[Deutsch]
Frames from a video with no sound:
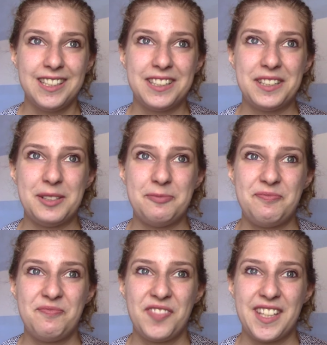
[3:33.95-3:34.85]

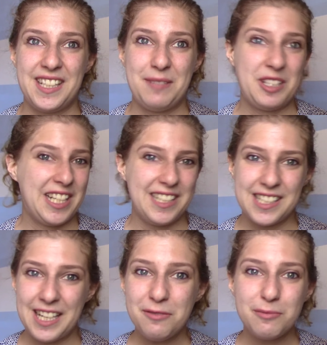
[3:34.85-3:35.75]
Ähm, ich habe auch keine
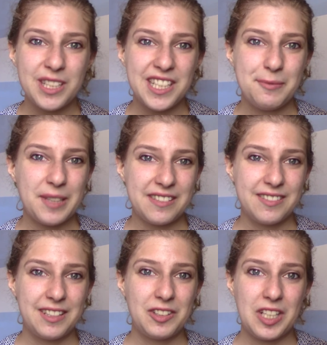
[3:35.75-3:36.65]
Treffen mit
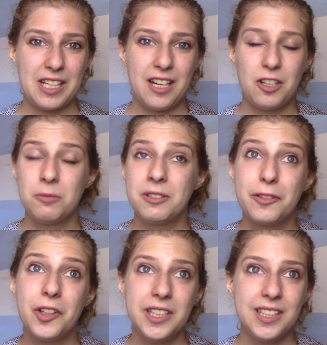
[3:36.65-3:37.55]
jemandem oder auch mit
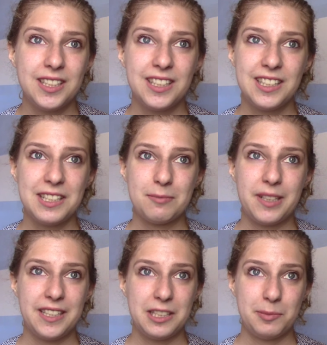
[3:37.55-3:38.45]
Freunden nicht
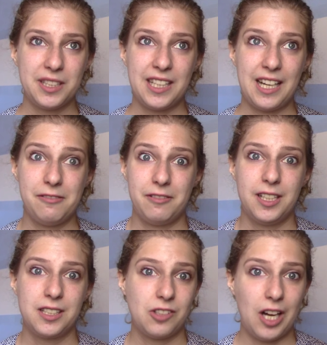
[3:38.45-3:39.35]
diesmal. Ich bin
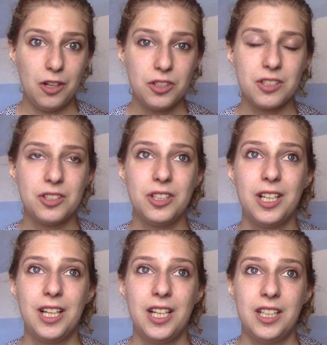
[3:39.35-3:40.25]
einfach zu Hause.
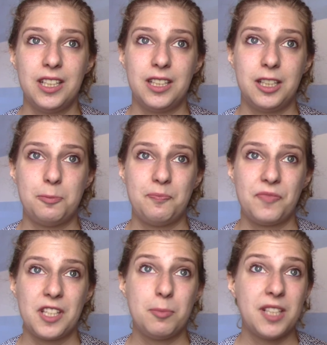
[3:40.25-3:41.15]

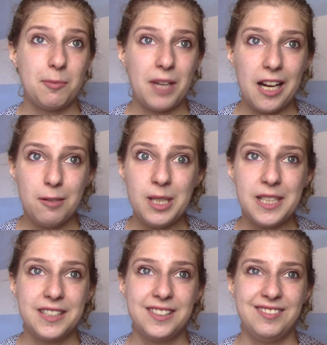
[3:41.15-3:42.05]
Ähm, ich bin am
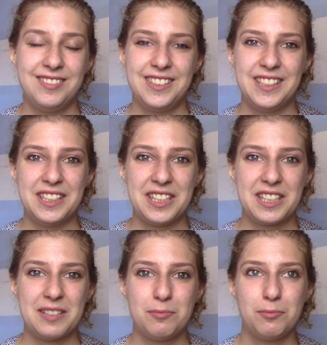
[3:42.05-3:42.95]
Arbeiten.
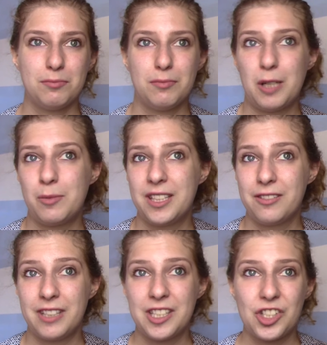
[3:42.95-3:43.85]
Ich mache meine
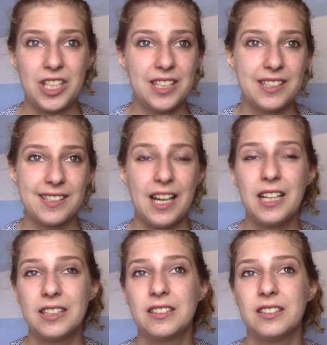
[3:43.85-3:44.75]
verschiedenen
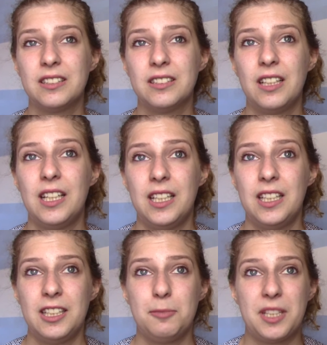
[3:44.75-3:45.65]
Sachen.
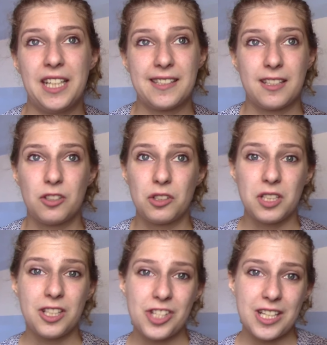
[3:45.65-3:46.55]
Ich bin gestern noch
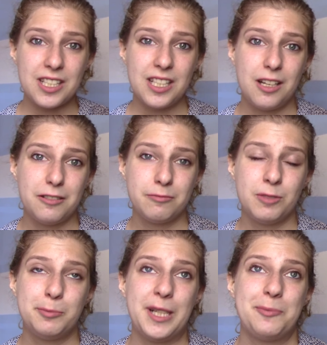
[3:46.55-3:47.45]
durch die Stadt gelaufen
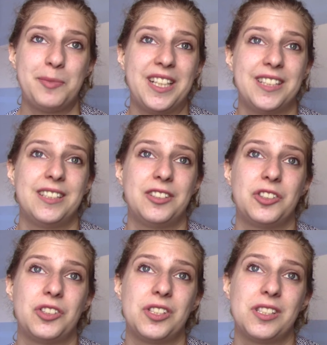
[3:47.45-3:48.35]
mit meinem Mann
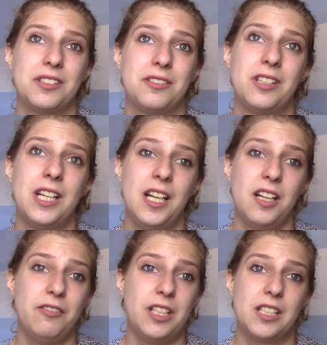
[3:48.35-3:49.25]
und äh,
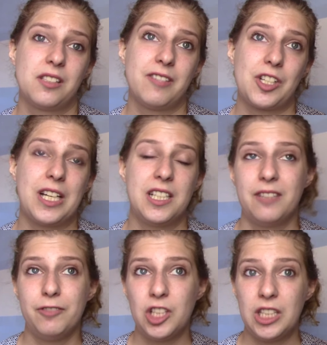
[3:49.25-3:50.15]
werde das wahrscheinlich
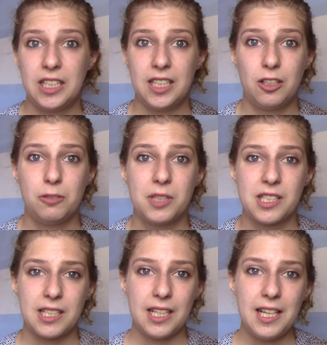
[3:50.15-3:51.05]
am Wochenende auch ein
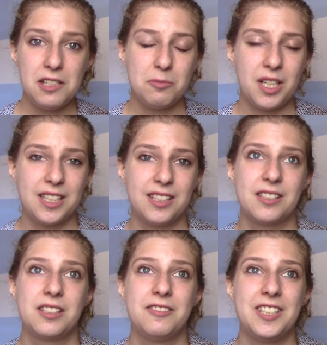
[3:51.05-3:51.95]
bisschen alleine machen,
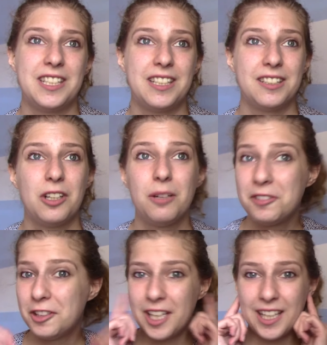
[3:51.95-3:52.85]
dass ich wieder
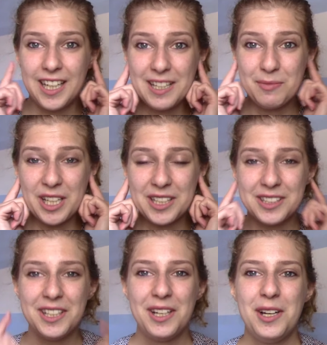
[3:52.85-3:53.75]
Kopfhörer
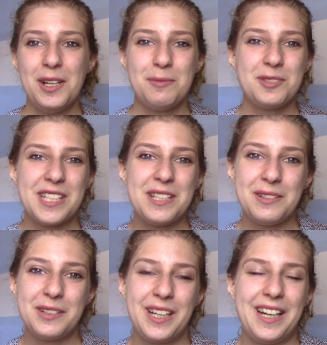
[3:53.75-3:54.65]
reinmache, Musik
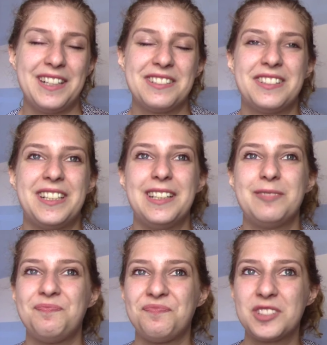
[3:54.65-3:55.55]
höre einfach
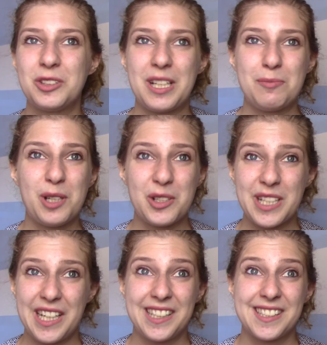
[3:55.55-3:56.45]
oder einen
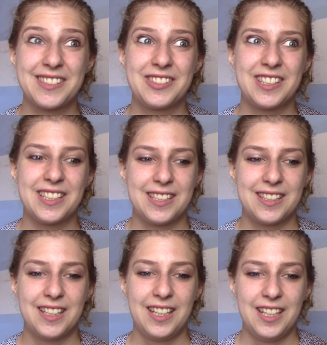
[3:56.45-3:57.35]
Podcast und
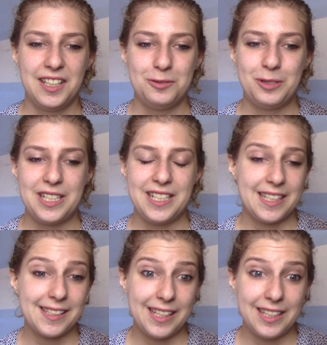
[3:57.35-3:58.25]
dann wirklich
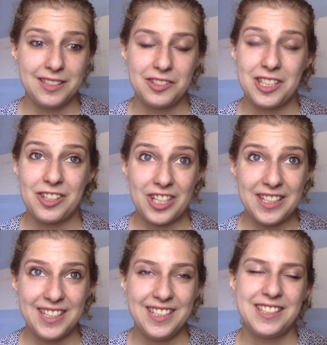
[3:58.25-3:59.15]
ganz alleine durch die Stadt gehe.